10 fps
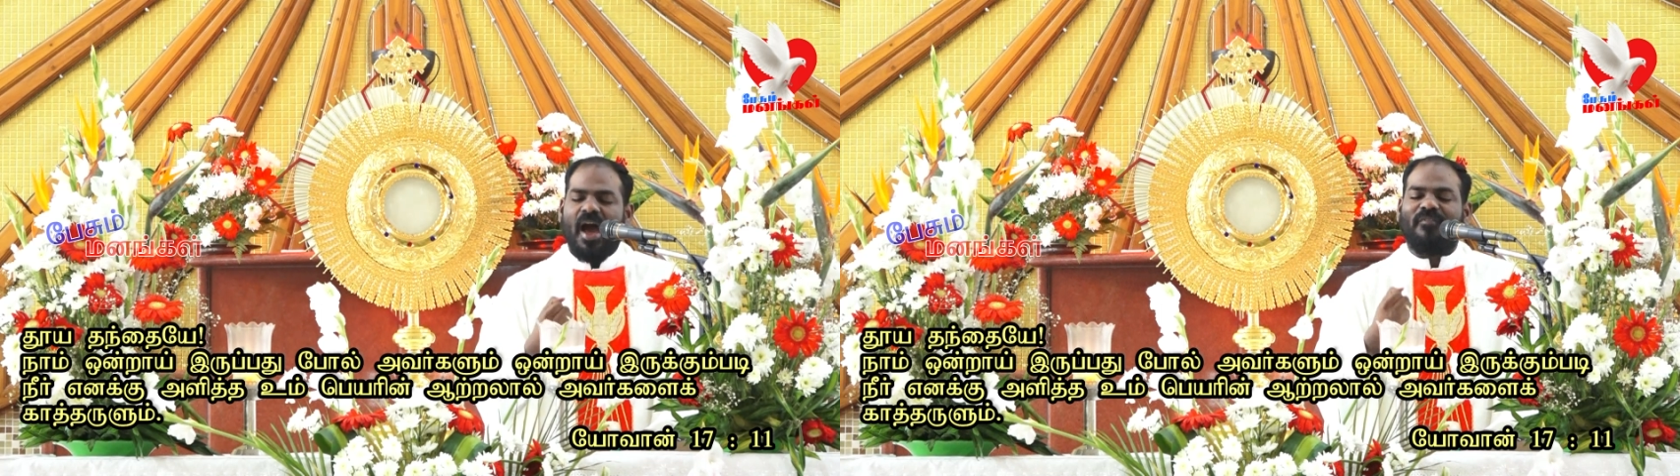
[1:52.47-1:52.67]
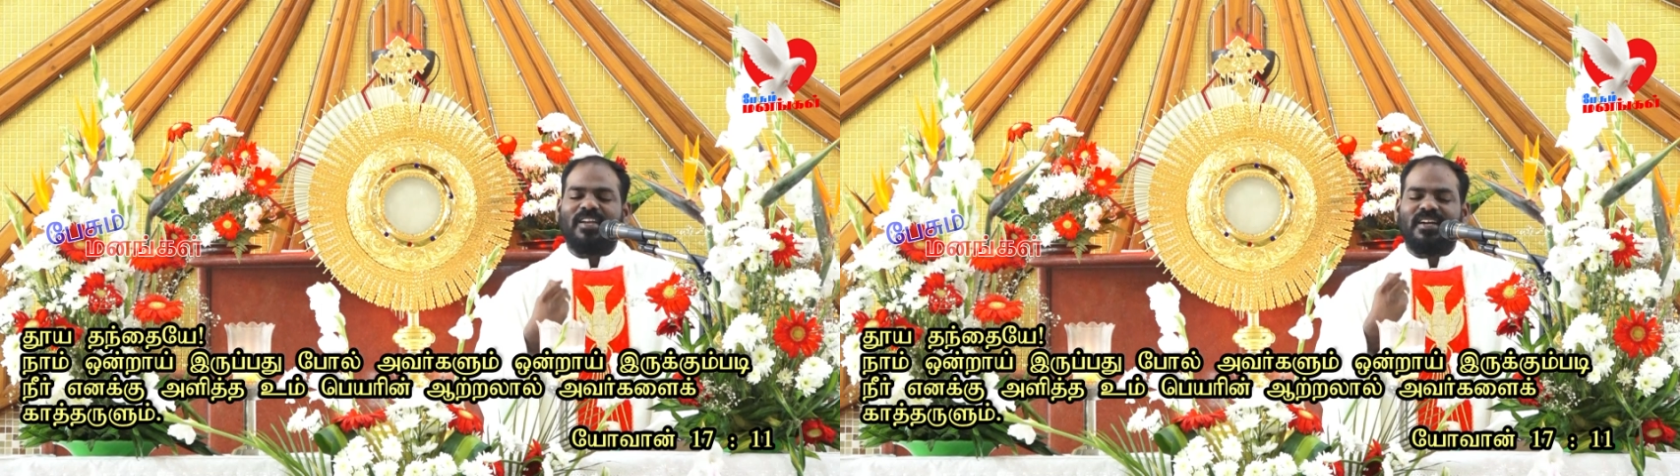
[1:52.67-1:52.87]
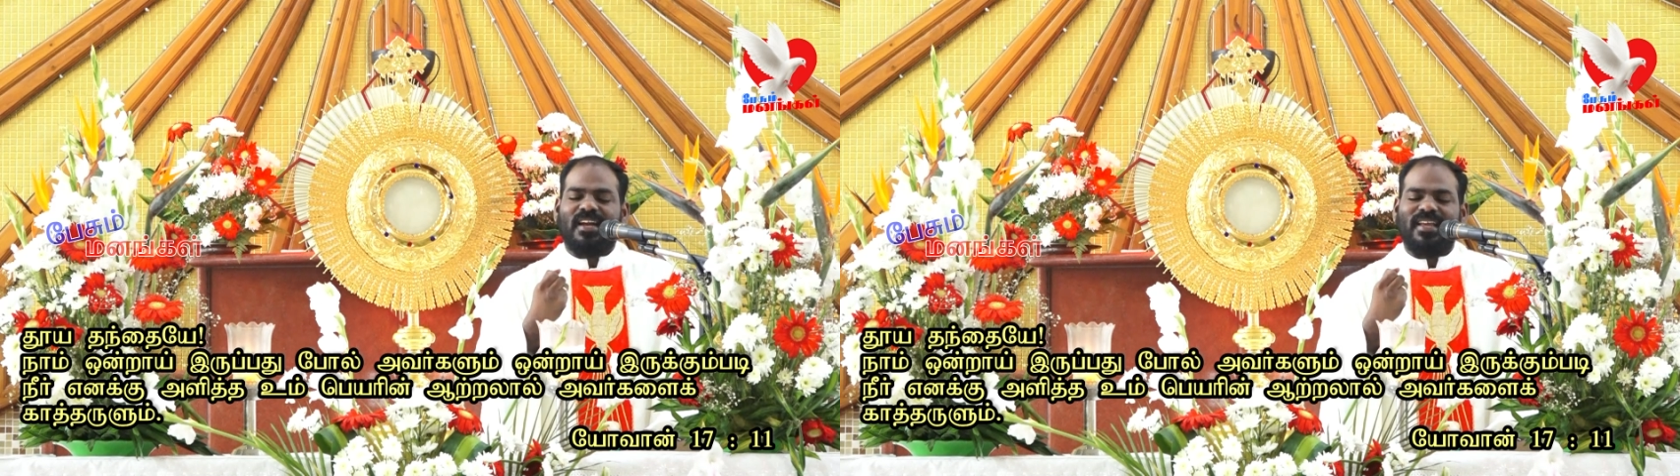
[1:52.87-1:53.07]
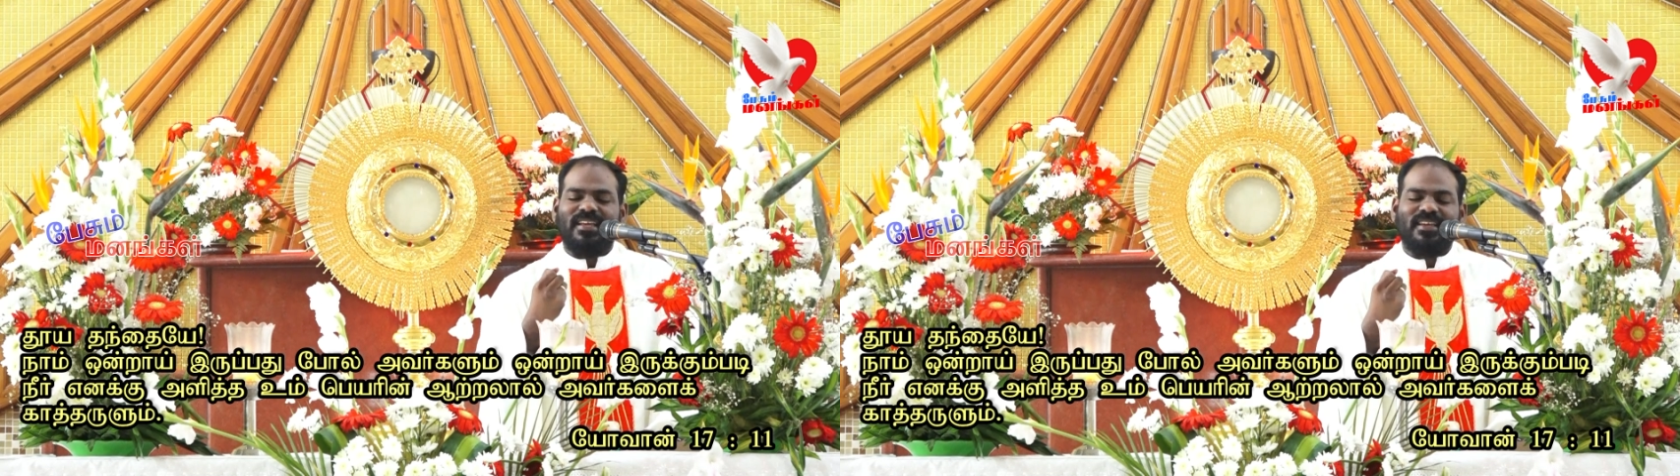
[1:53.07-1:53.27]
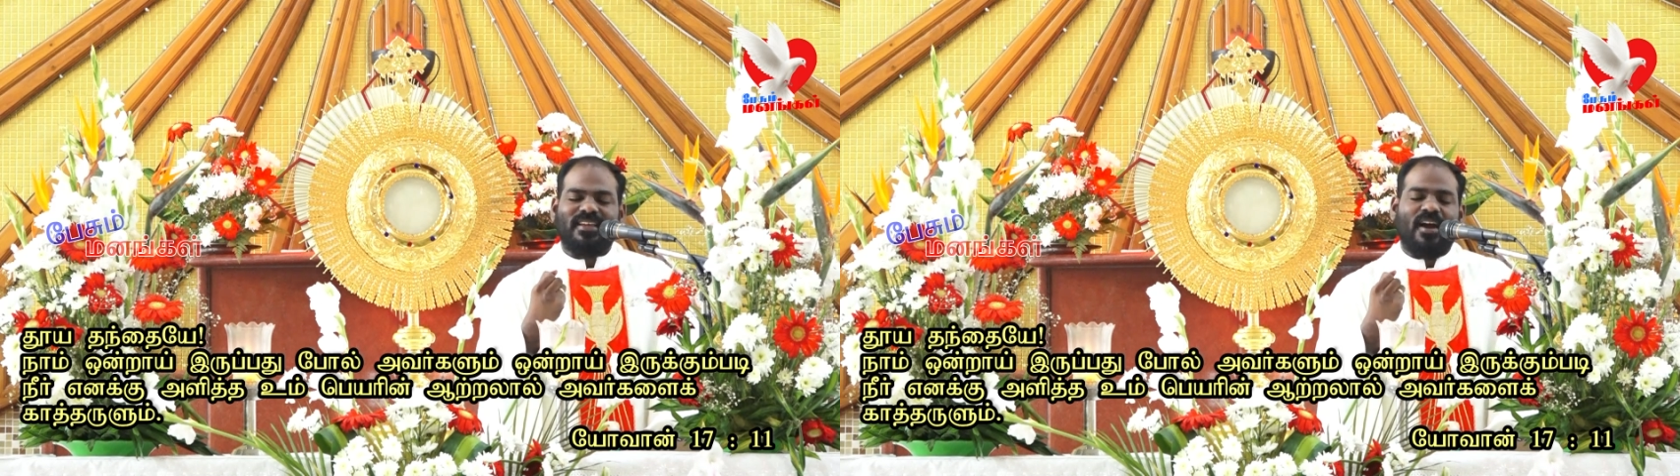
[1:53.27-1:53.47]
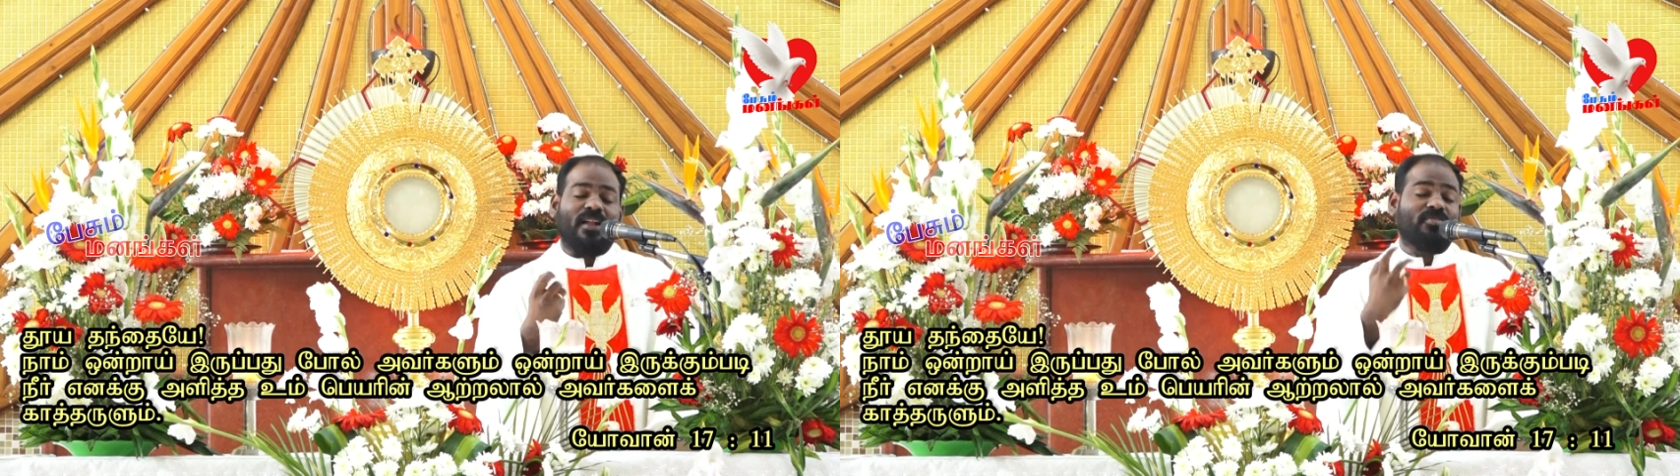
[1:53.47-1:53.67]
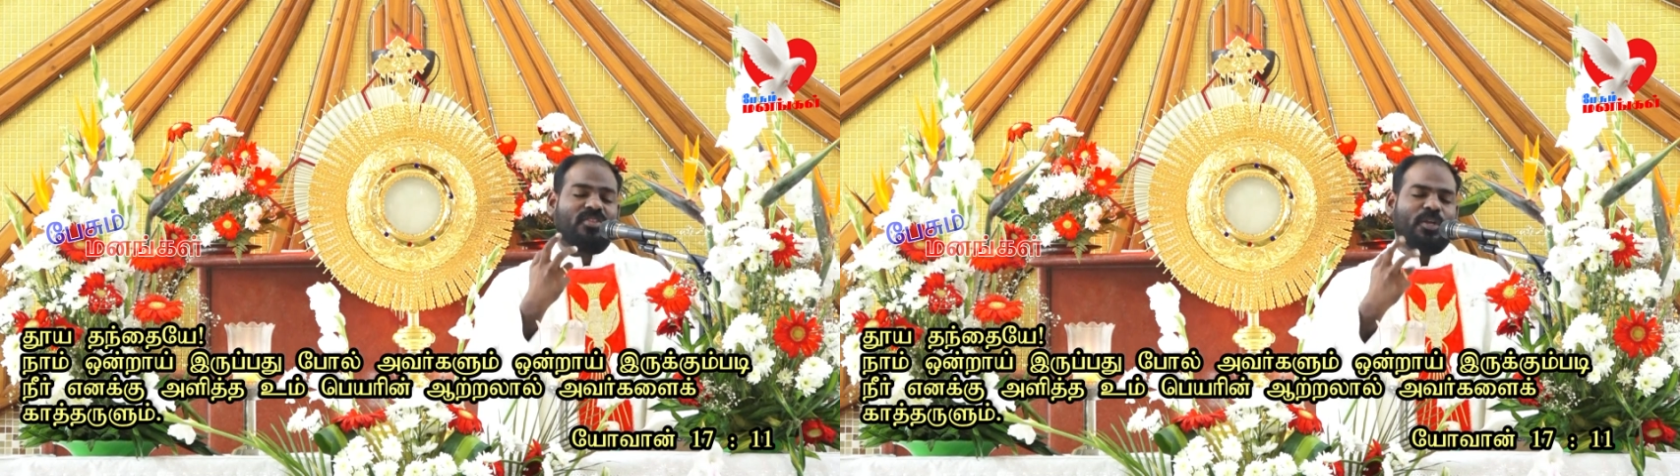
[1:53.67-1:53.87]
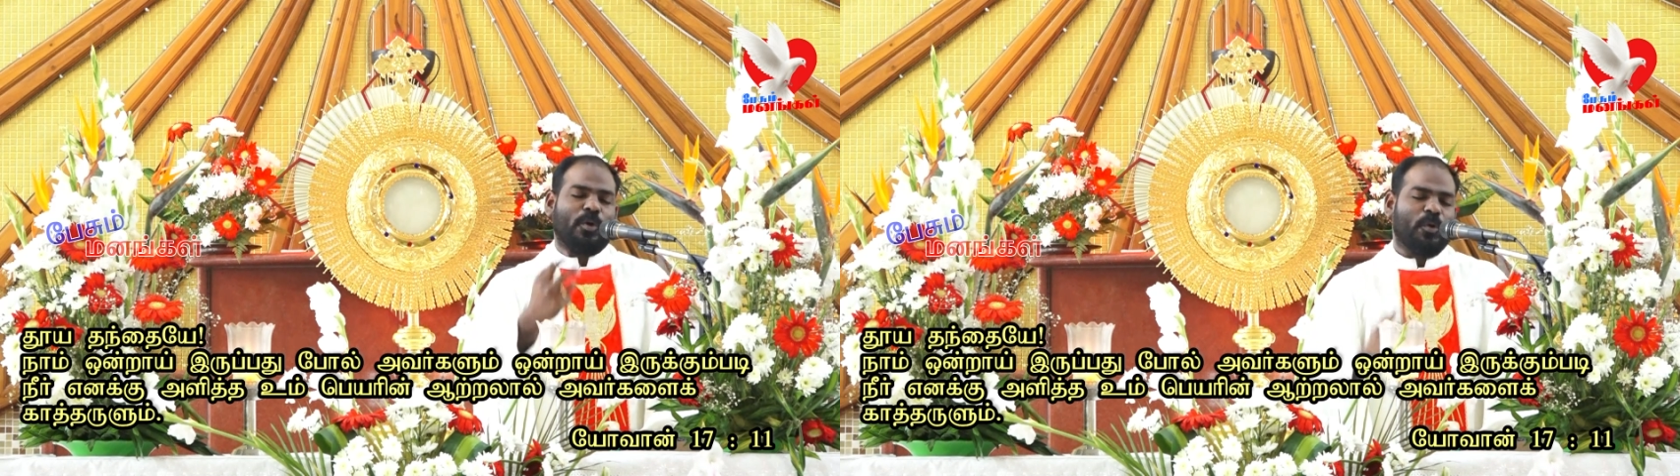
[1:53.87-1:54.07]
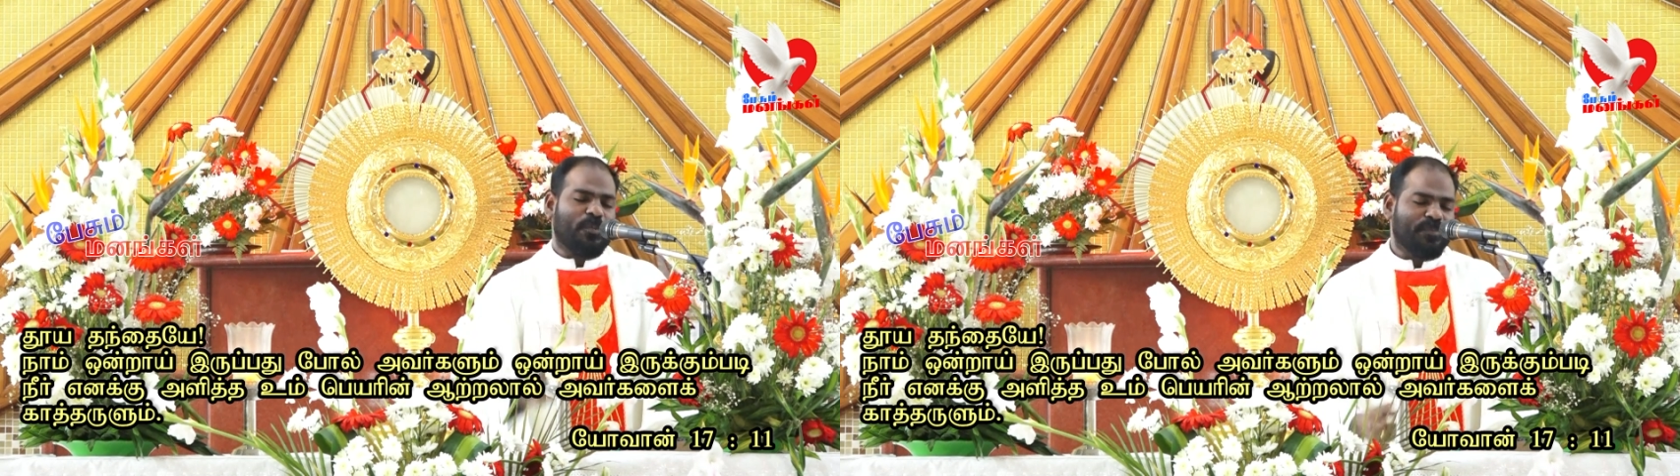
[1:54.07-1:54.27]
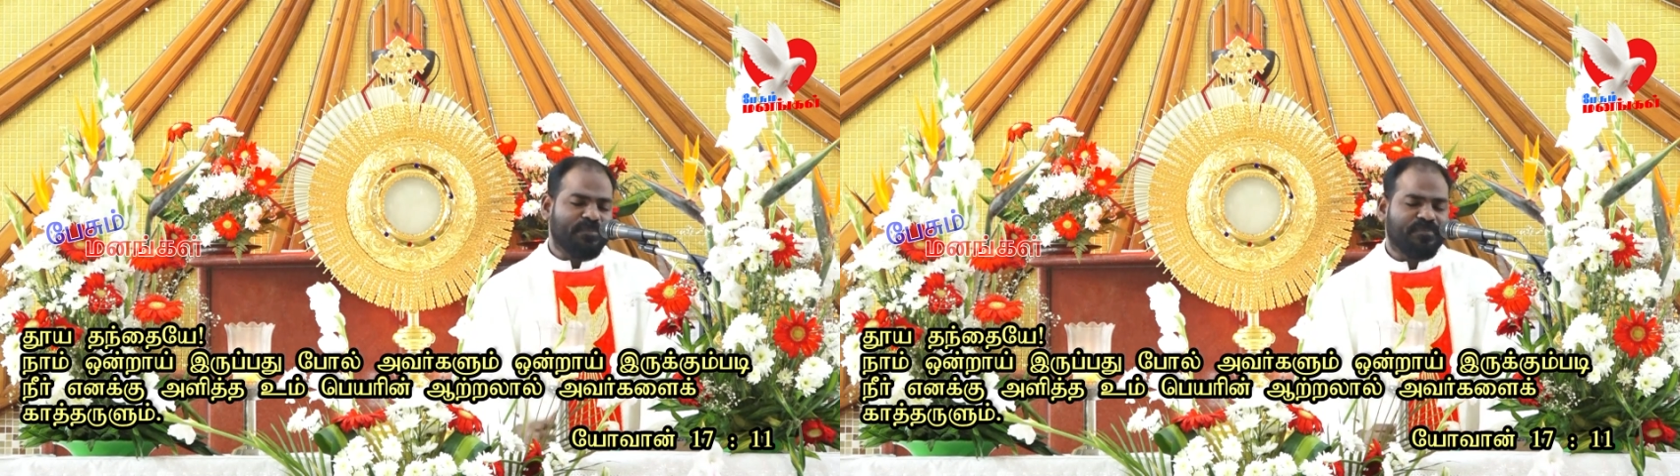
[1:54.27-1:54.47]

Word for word: அவர்களை காத்தருளும்